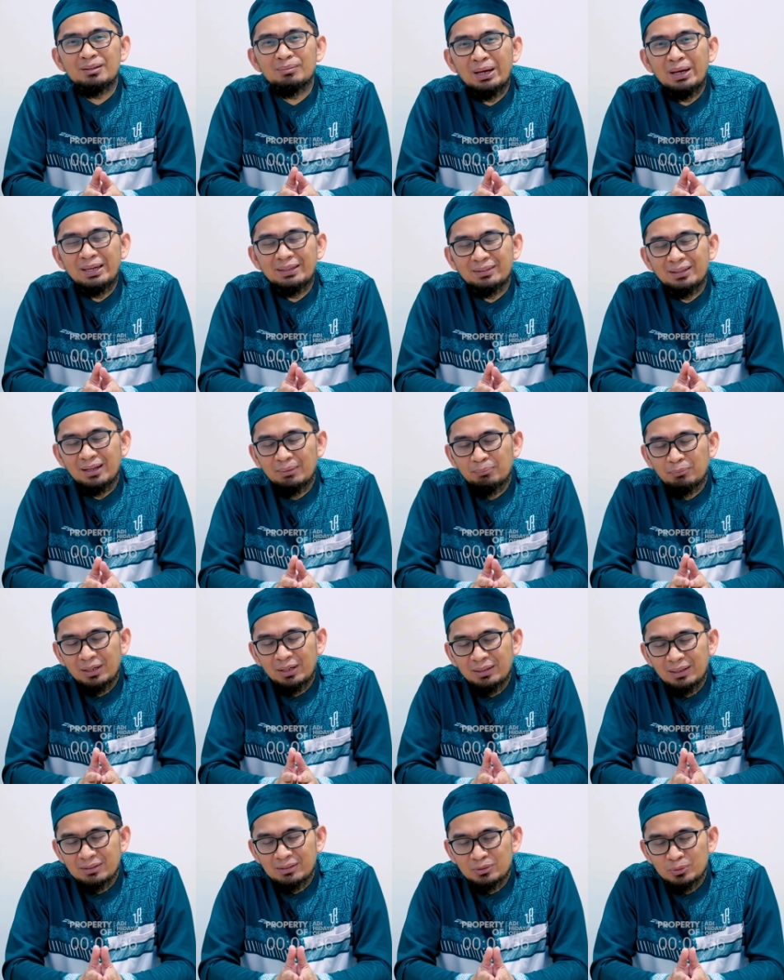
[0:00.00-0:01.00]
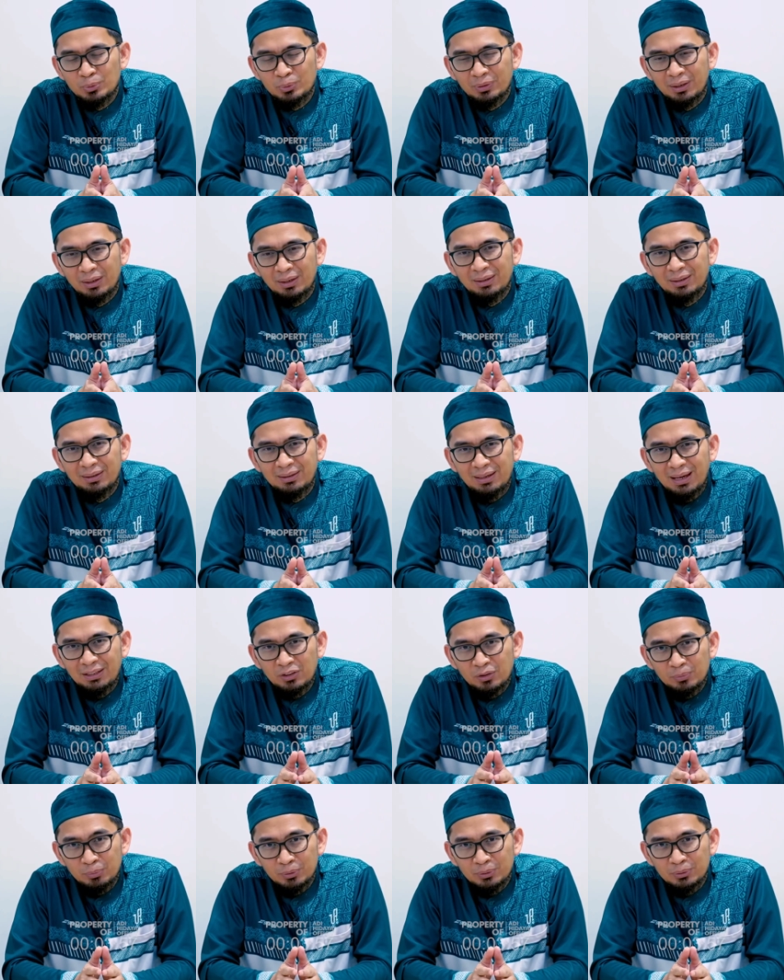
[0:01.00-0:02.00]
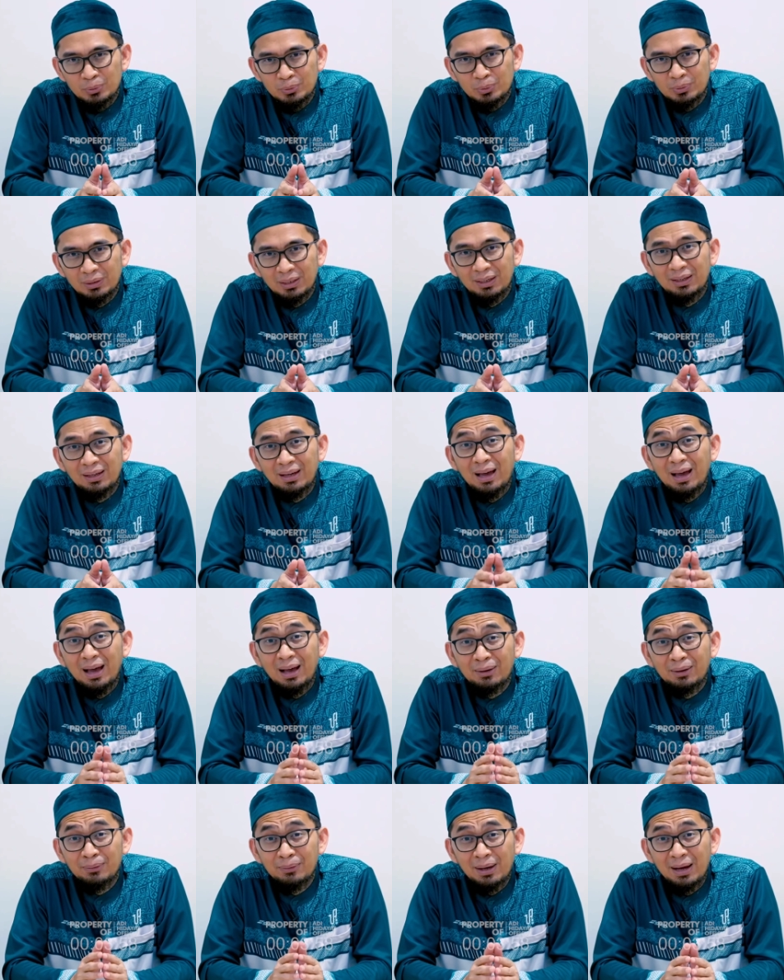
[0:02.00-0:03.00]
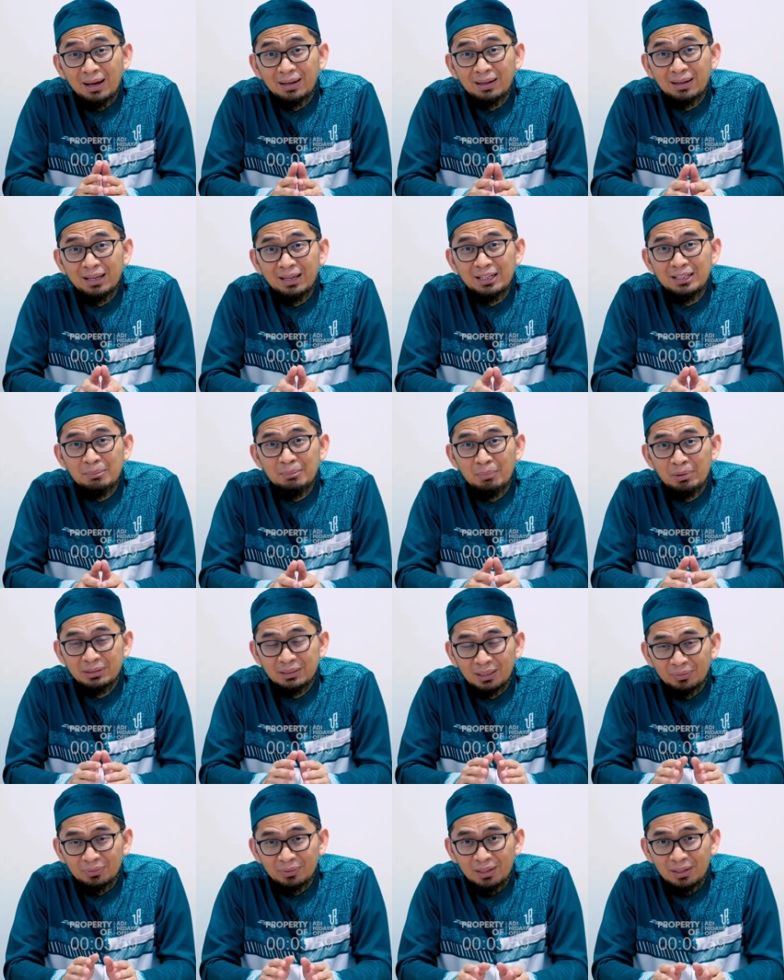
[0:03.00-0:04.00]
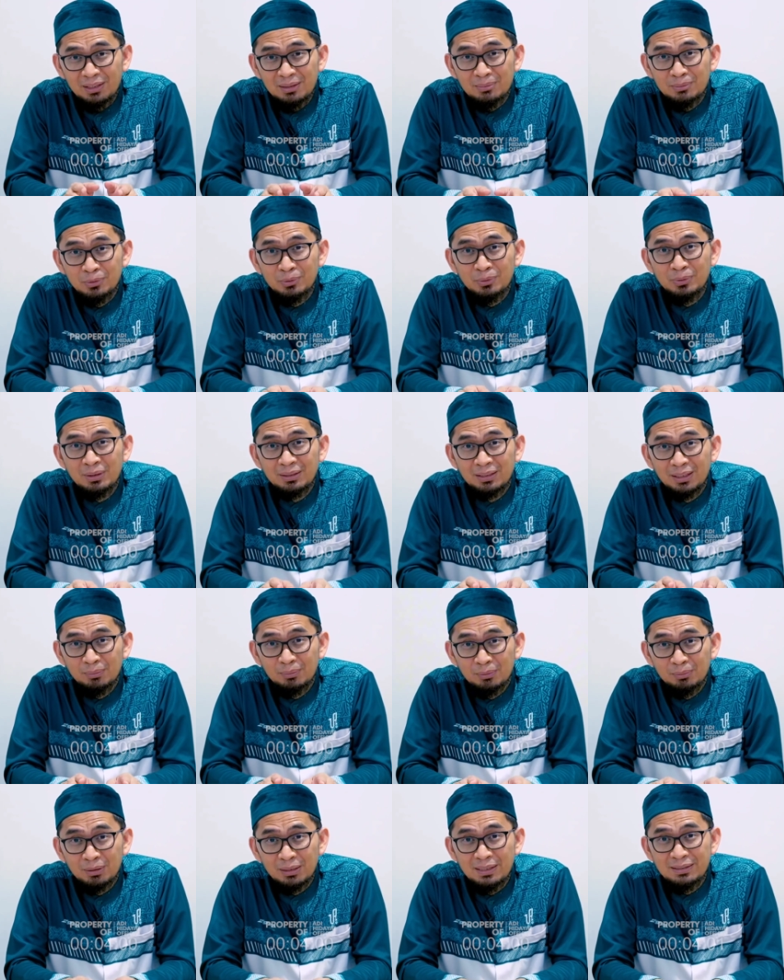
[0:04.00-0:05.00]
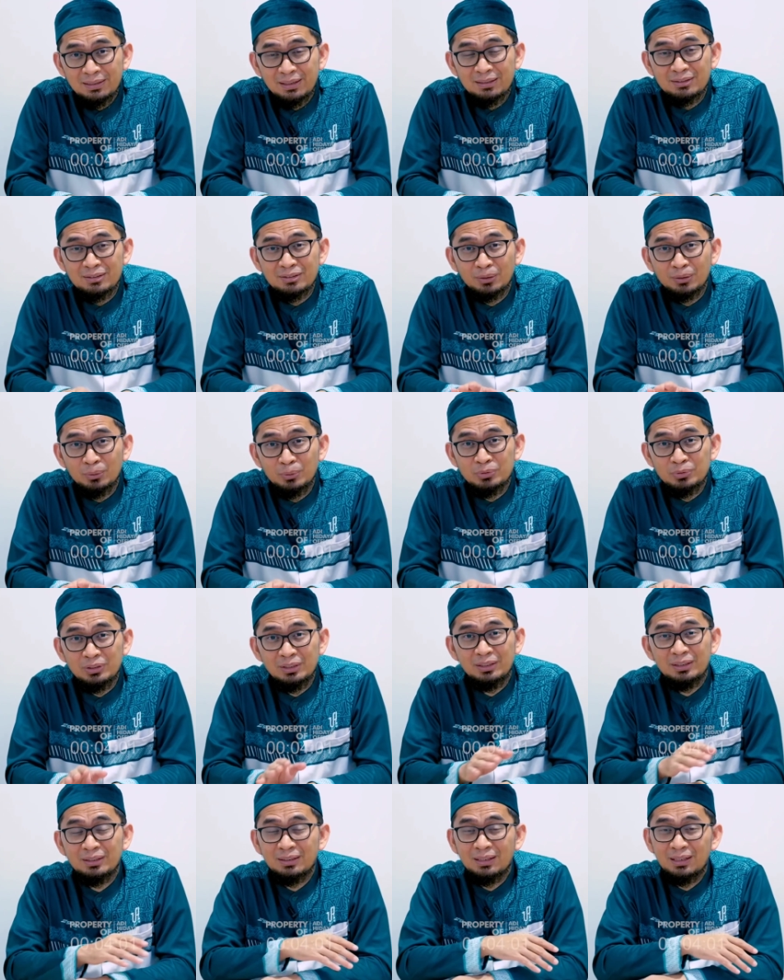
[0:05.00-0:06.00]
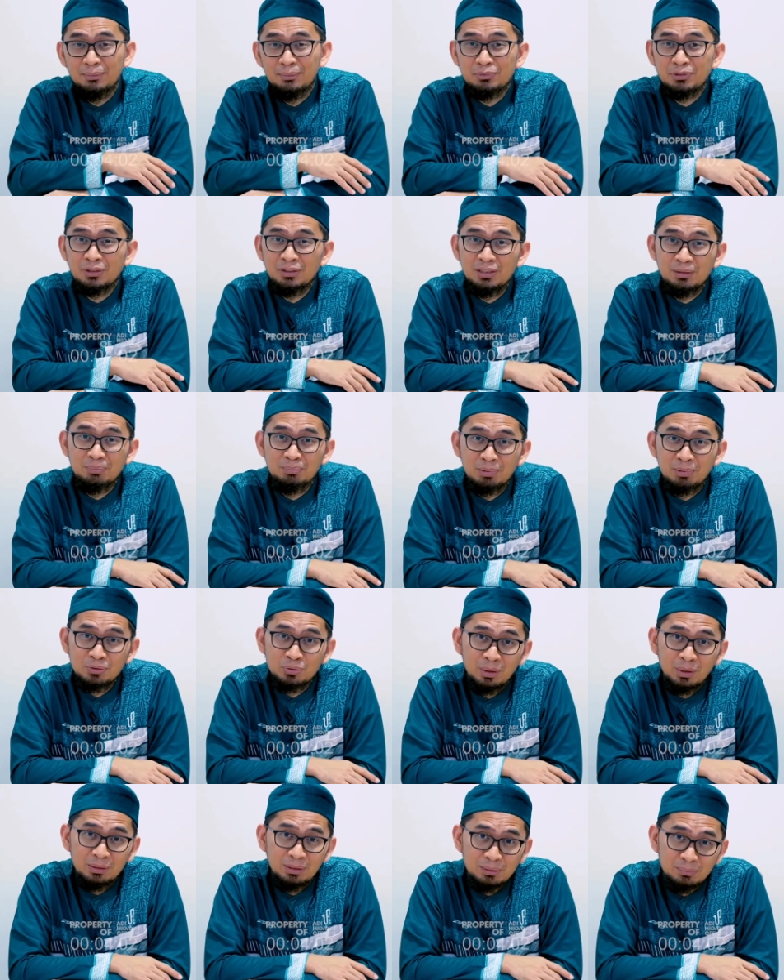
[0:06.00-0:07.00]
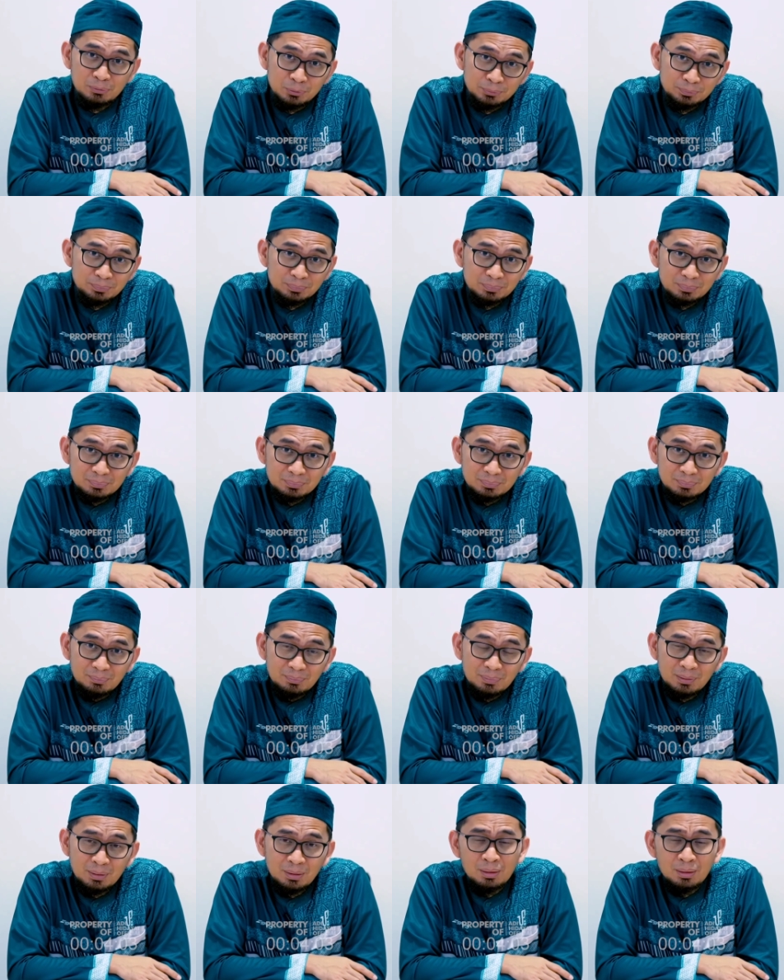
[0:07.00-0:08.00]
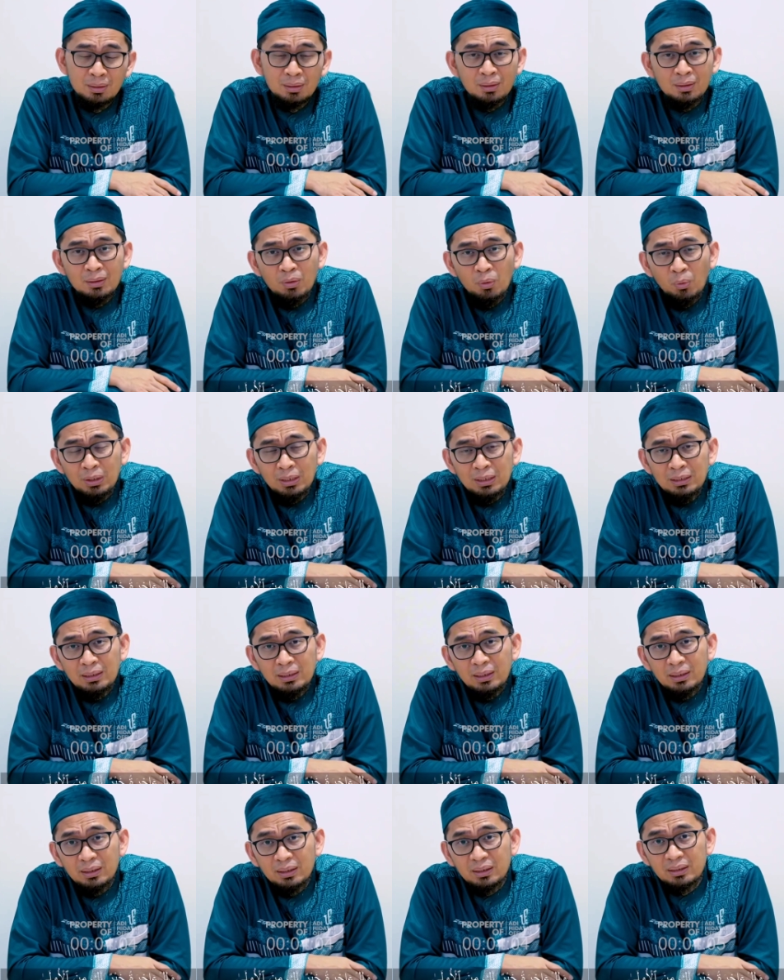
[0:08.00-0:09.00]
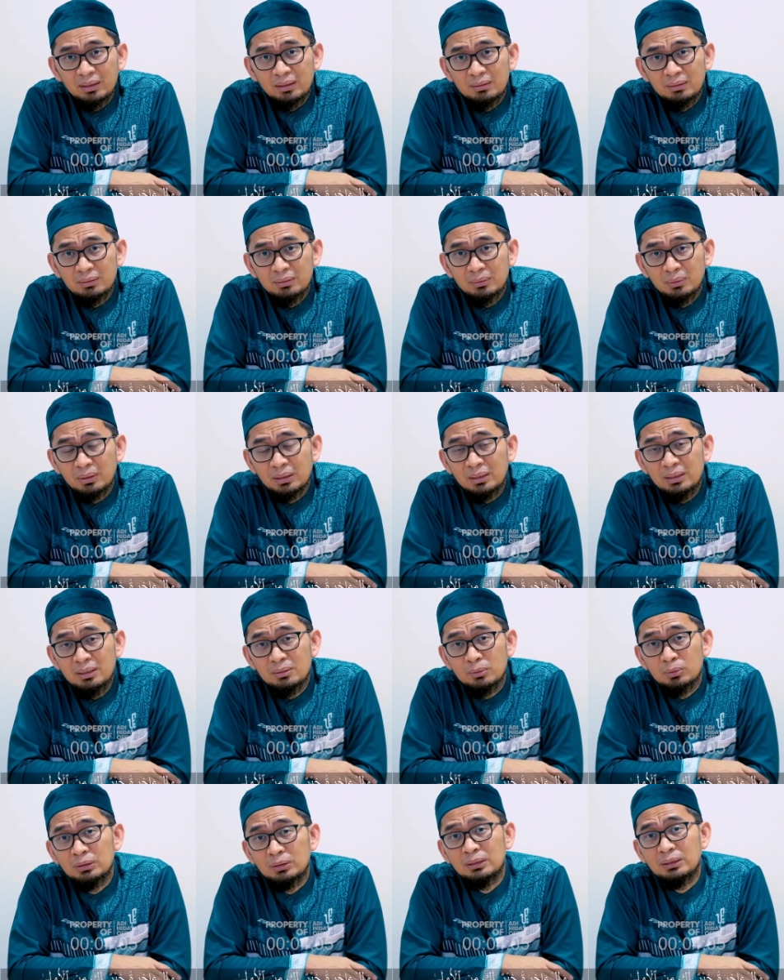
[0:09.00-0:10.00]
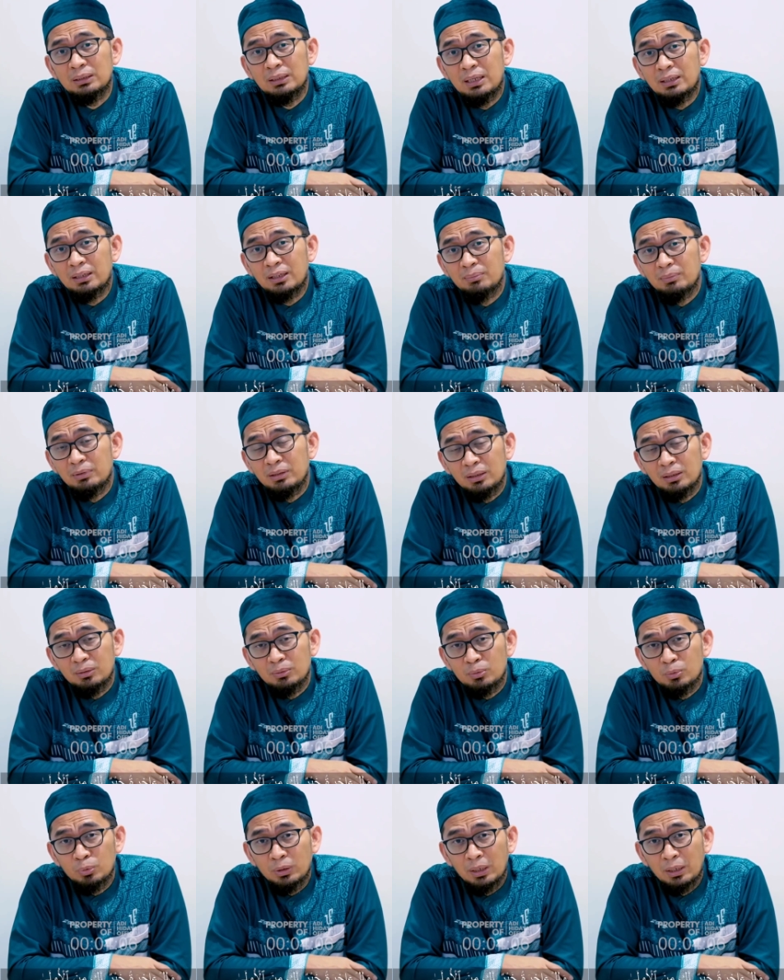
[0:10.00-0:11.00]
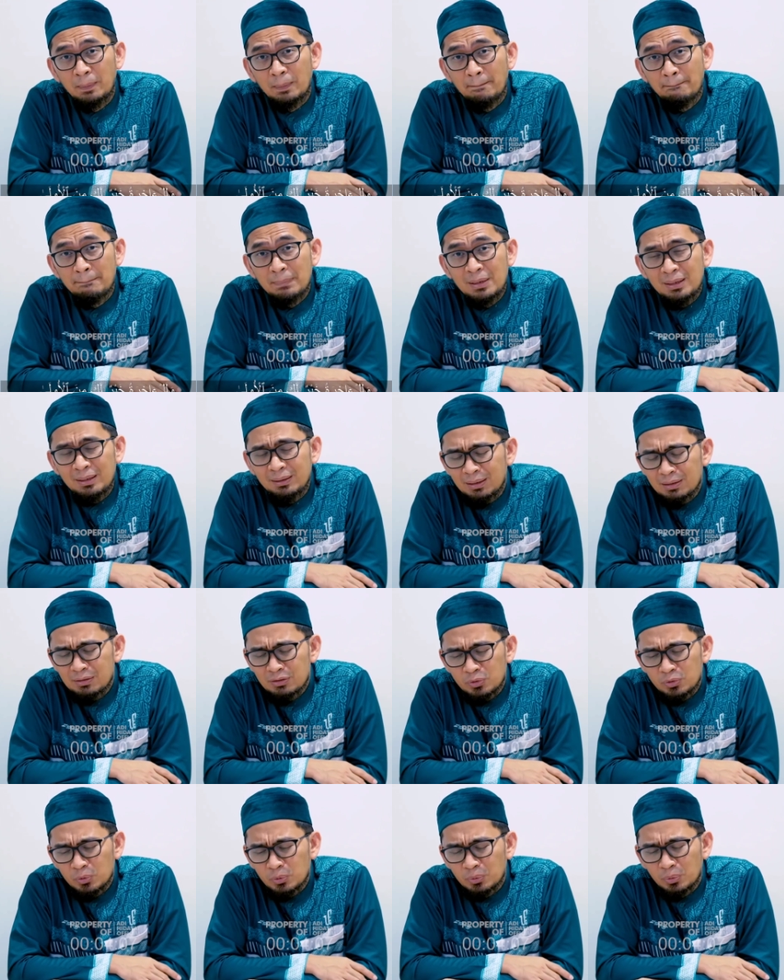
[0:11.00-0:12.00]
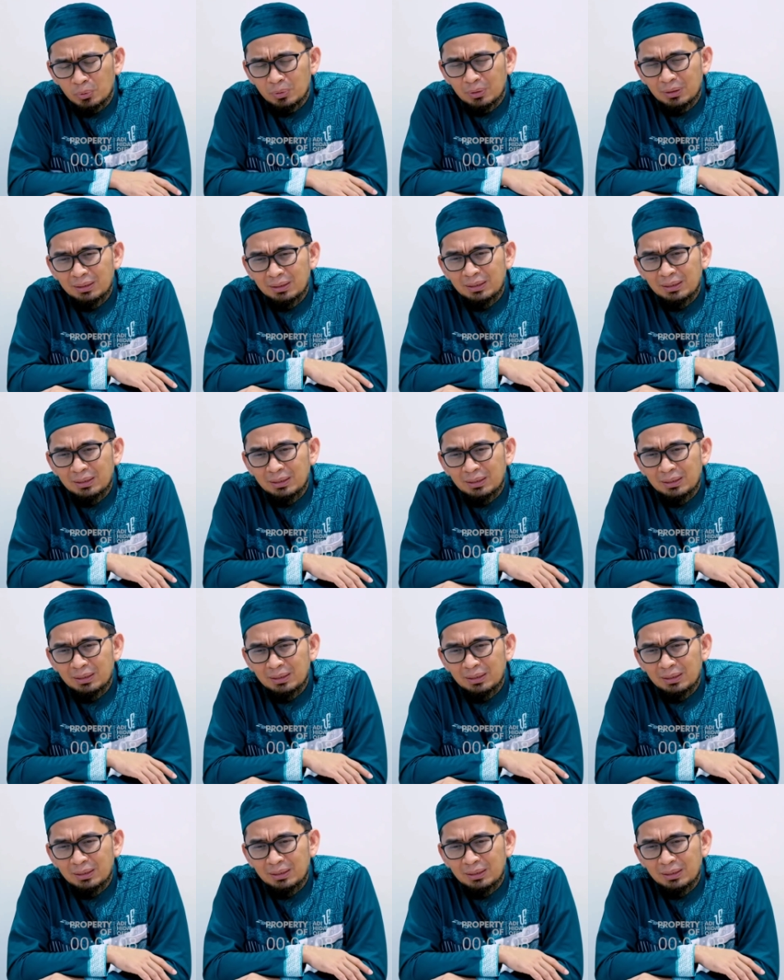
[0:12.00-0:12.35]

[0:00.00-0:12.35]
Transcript: baik dalam keadaan suka ataupun duka aku akan menyertaimu dan memberikan solusi dalam setiap persoalanmu walal akhiratu khairul laka minal ula dan sungguh